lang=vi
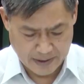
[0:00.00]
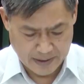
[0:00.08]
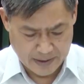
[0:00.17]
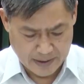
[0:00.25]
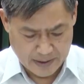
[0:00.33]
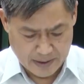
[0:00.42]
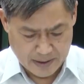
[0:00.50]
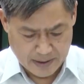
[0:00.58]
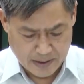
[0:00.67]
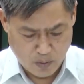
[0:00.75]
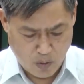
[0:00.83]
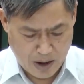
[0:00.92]
chấp năm
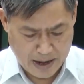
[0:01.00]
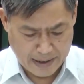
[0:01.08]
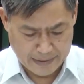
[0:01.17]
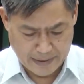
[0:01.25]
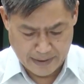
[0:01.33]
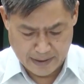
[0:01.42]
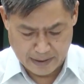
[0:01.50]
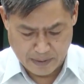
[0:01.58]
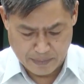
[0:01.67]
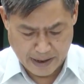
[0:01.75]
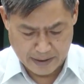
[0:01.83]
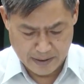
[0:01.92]
việc quyết định cà
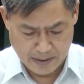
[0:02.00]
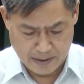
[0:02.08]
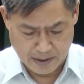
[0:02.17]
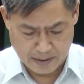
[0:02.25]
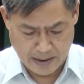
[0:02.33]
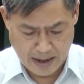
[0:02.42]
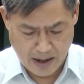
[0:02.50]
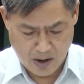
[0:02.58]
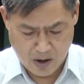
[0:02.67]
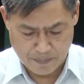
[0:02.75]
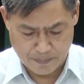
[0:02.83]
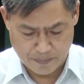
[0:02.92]
tìn kha kho
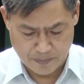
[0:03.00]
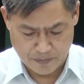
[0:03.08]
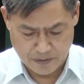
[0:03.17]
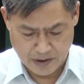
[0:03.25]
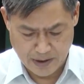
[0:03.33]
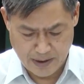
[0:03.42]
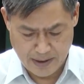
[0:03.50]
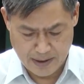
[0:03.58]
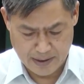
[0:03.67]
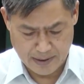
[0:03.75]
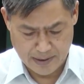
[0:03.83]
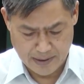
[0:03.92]
đẩy bồng quyên tòi
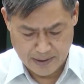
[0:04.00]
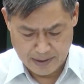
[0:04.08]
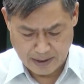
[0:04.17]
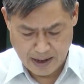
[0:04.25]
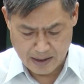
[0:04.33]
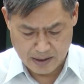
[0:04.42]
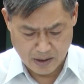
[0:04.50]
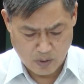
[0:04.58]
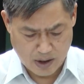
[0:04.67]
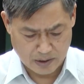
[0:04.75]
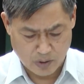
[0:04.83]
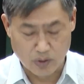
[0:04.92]
tắt bùn
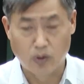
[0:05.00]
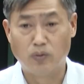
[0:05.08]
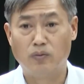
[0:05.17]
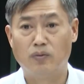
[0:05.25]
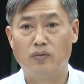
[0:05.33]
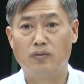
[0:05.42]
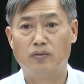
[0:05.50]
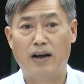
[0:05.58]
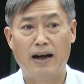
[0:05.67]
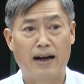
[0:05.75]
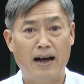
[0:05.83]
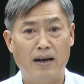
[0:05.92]
đồng chí Bí thư tỉnh ủy